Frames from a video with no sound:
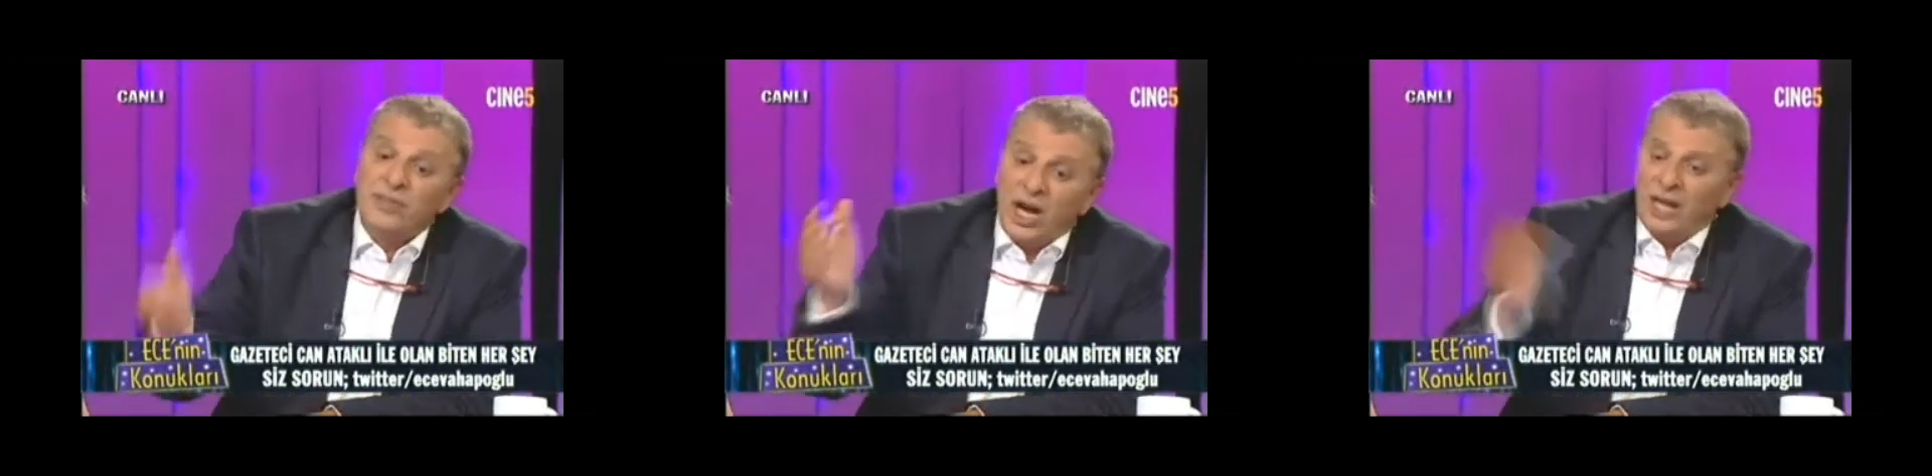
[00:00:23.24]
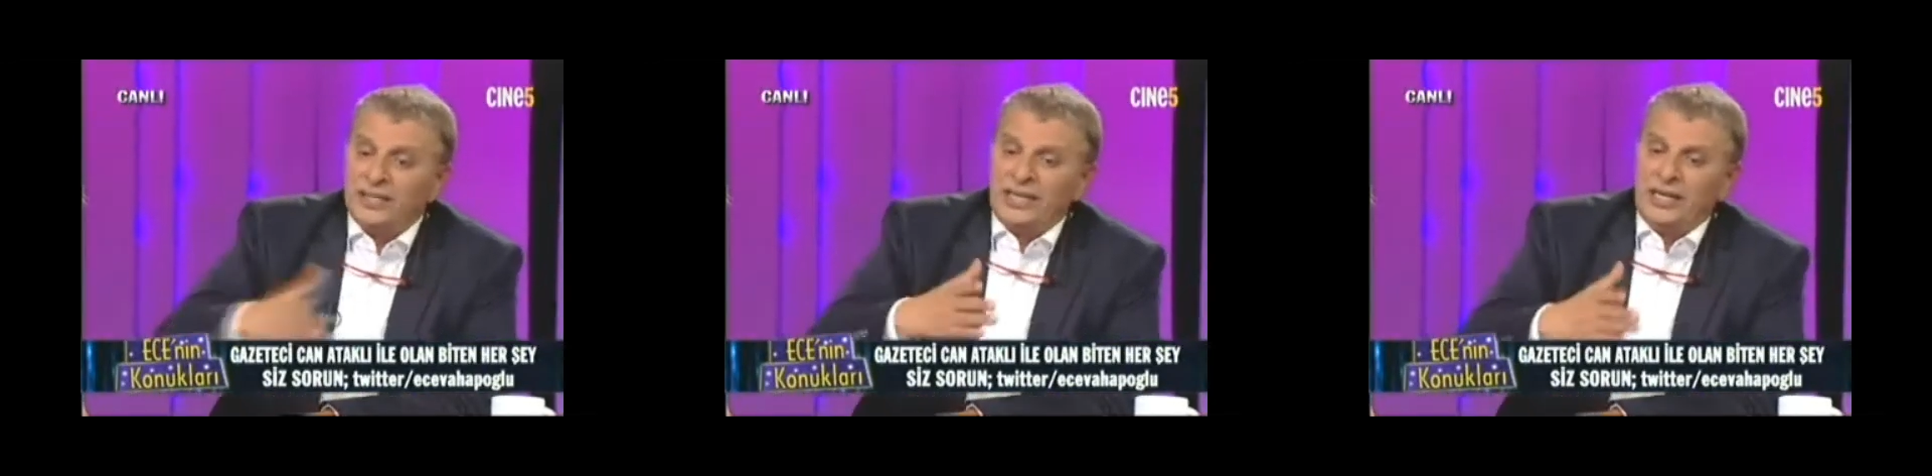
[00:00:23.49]

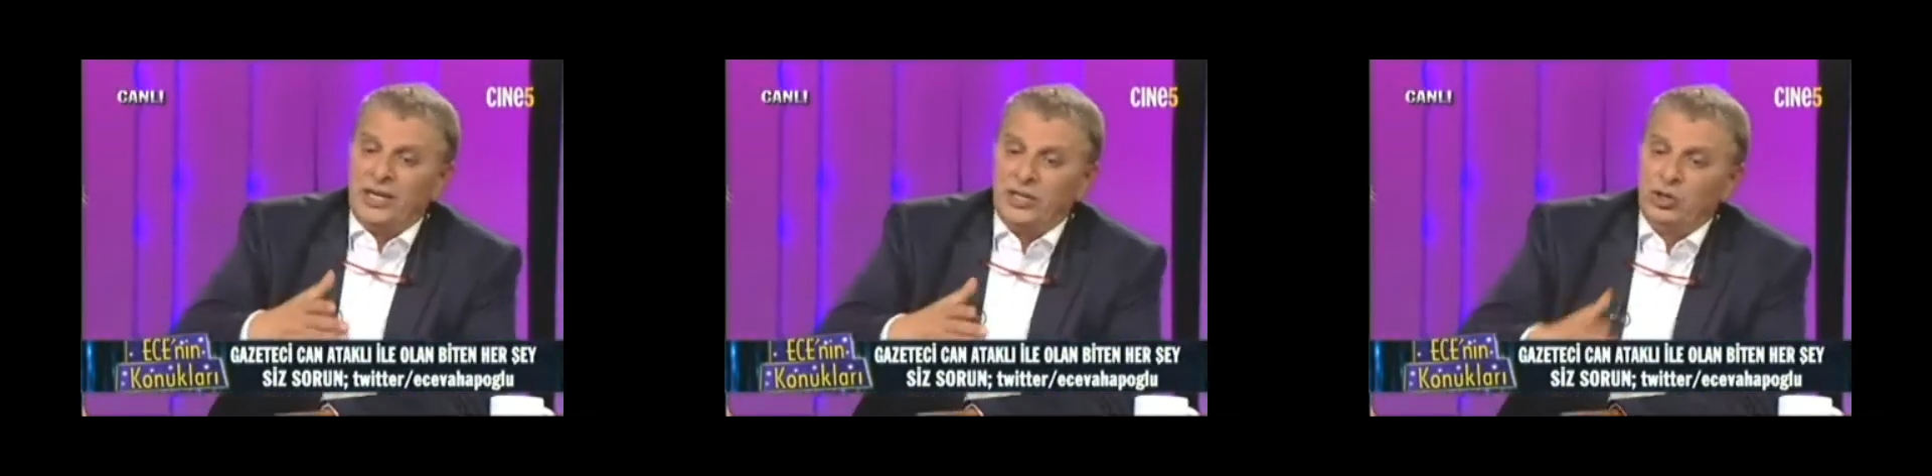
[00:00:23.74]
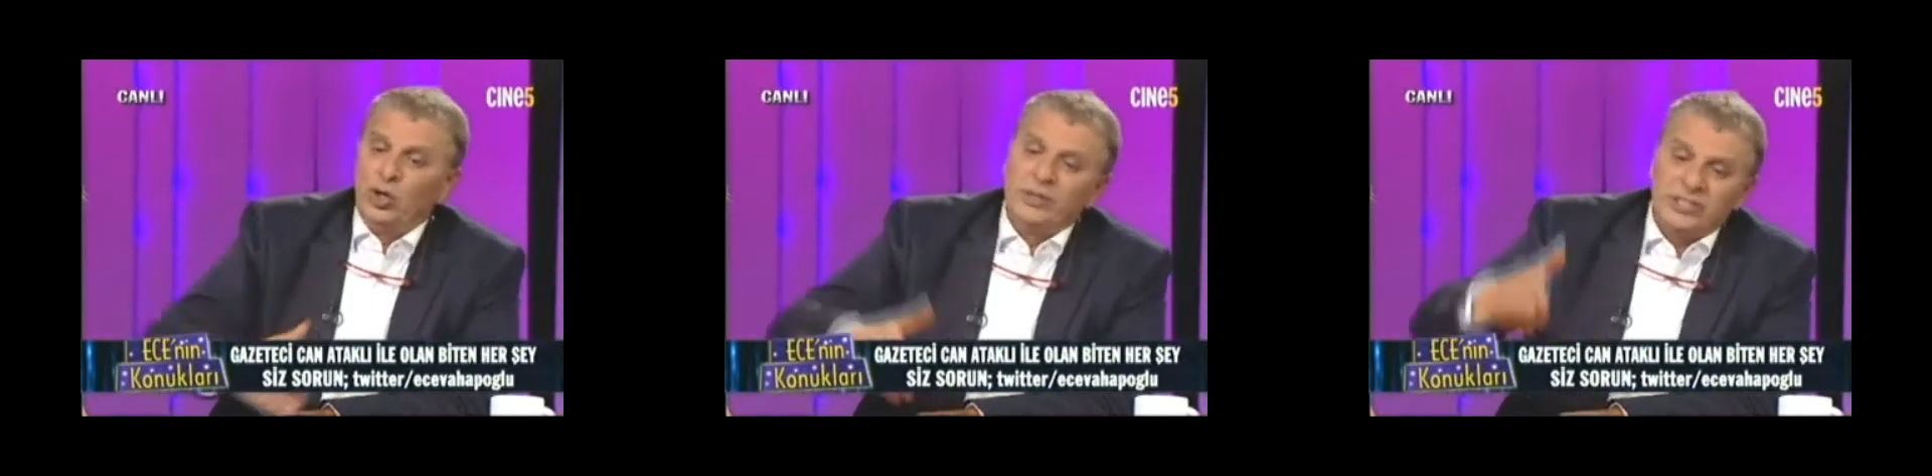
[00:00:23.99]
Daha da
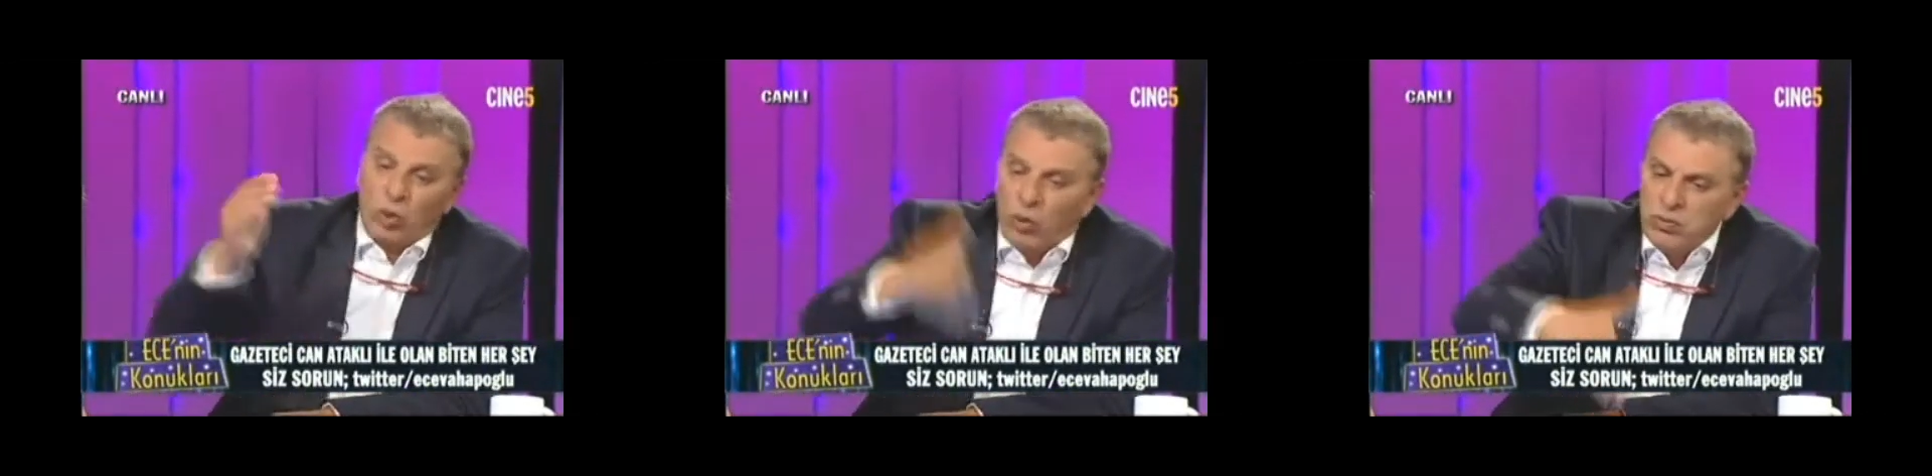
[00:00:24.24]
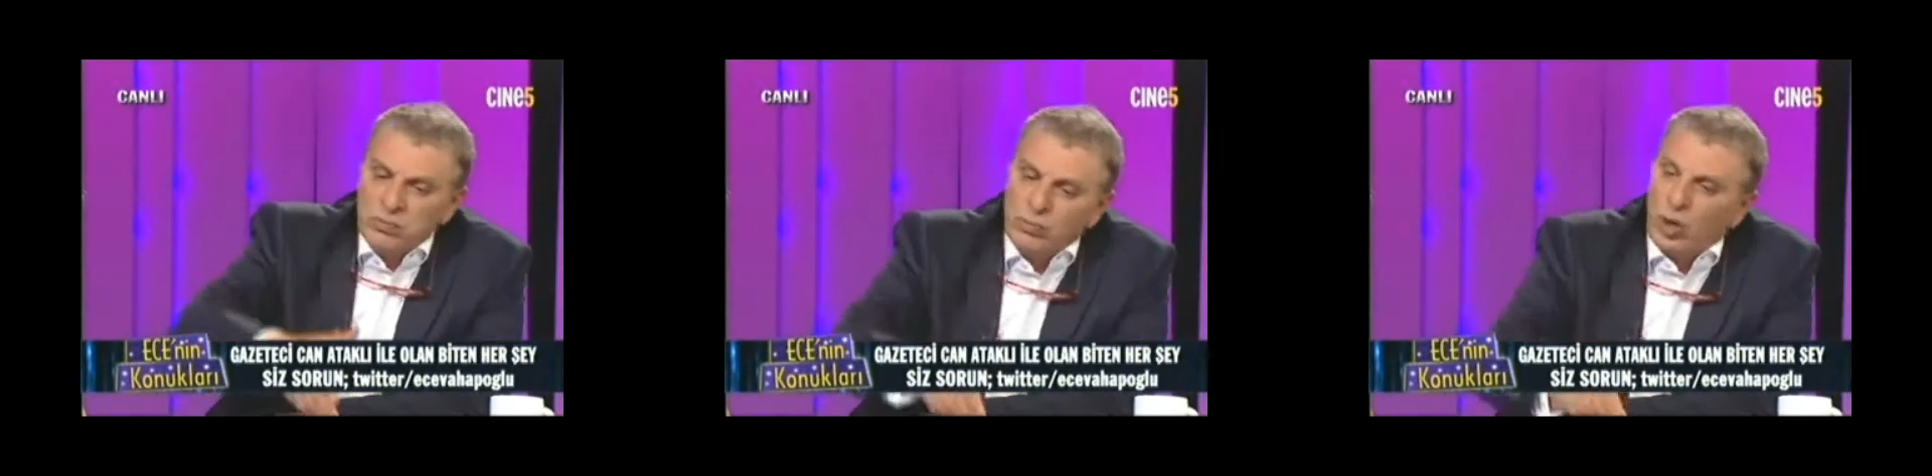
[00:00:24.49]
ileri gidiyor mesela
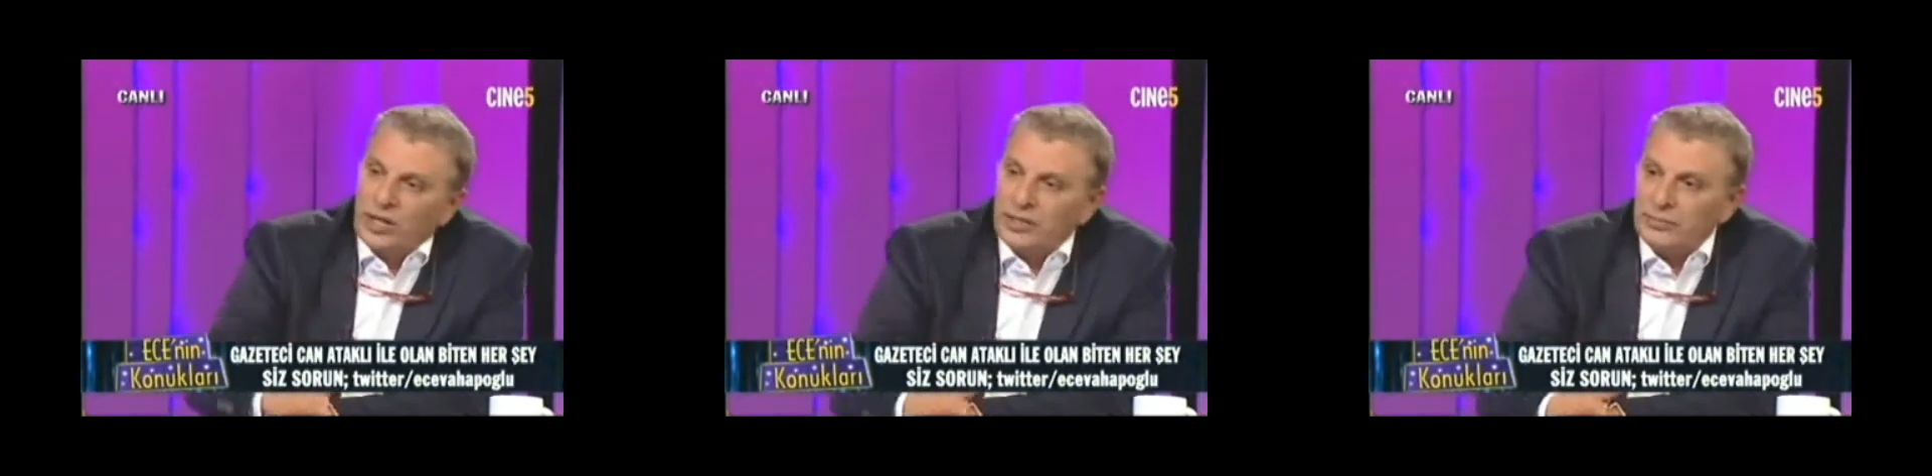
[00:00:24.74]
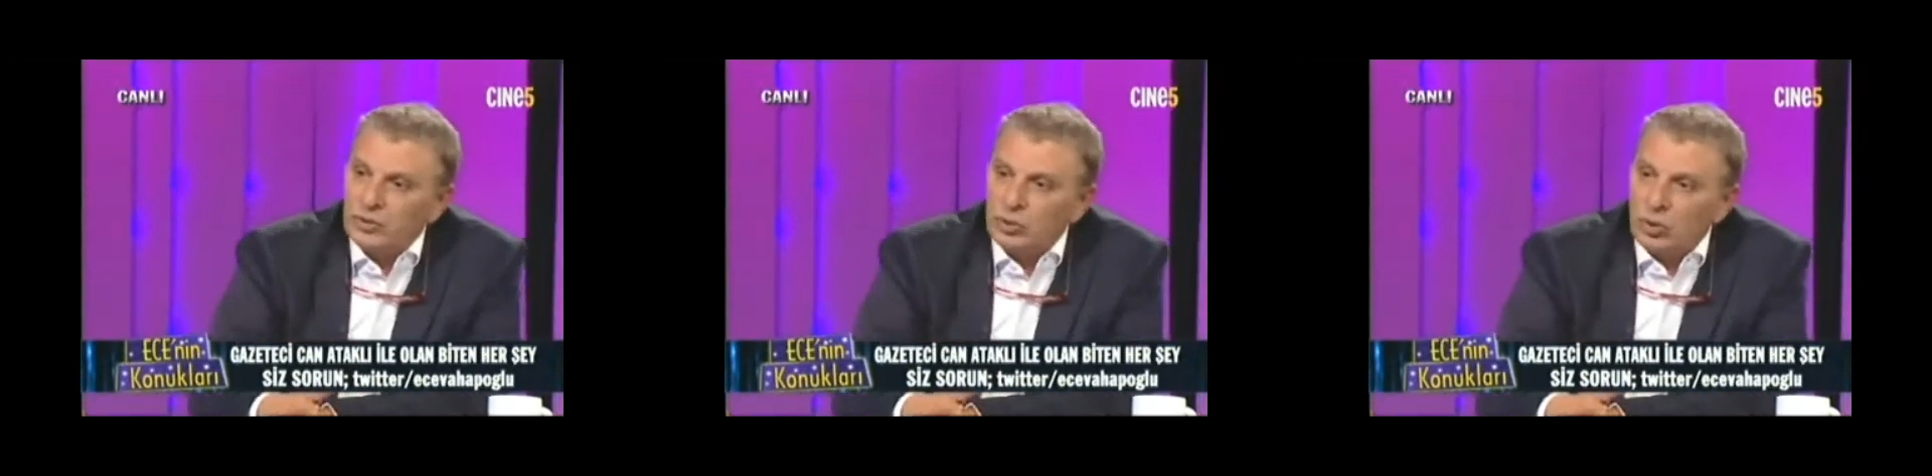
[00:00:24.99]
kovun bu
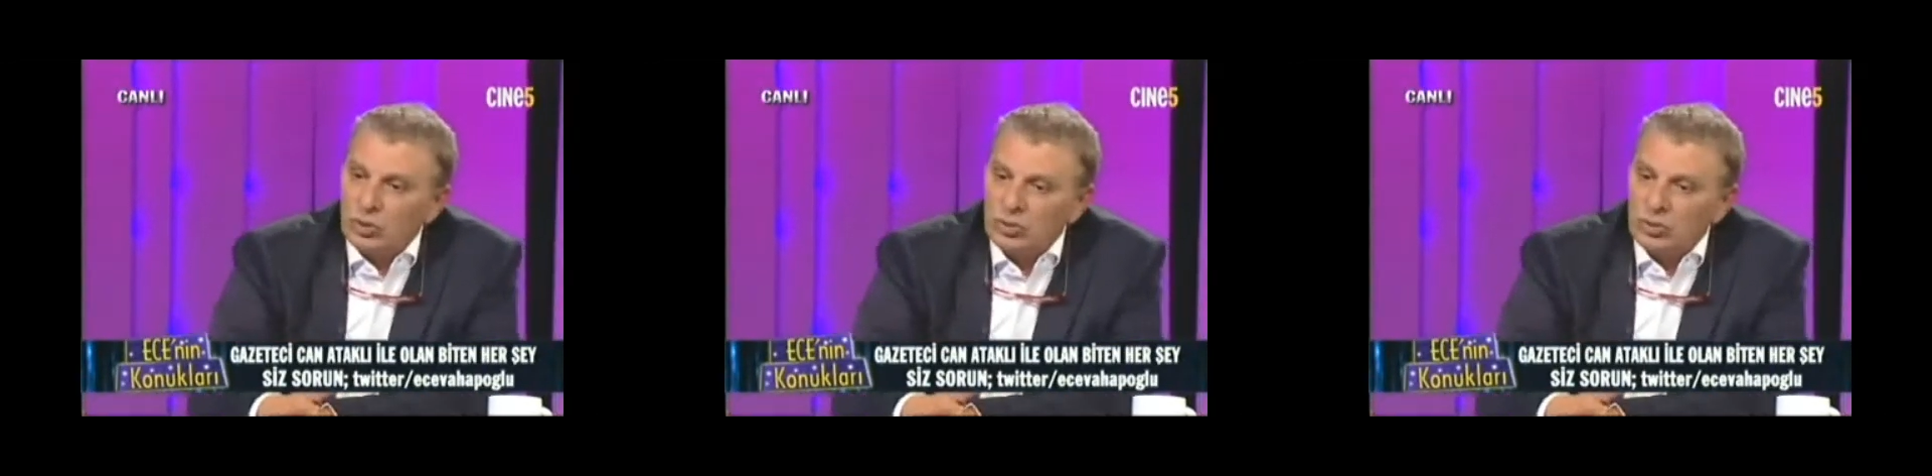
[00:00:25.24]
adamı.